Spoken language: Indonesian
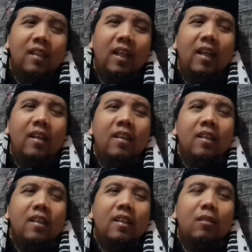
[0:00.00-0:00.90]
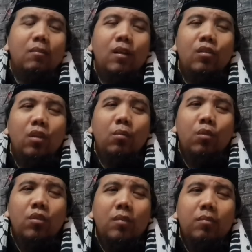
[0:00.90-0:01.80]
Nah, ini masyarakat
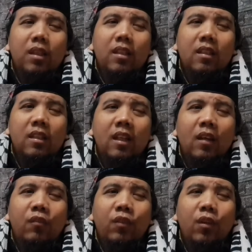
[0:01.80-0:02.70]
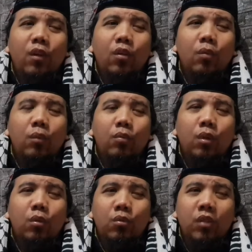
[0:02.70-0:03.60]
muslimin
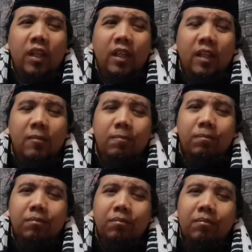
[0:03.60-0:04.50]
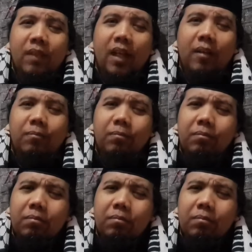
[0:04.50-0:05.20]
hafizakumullahu taala. Nah,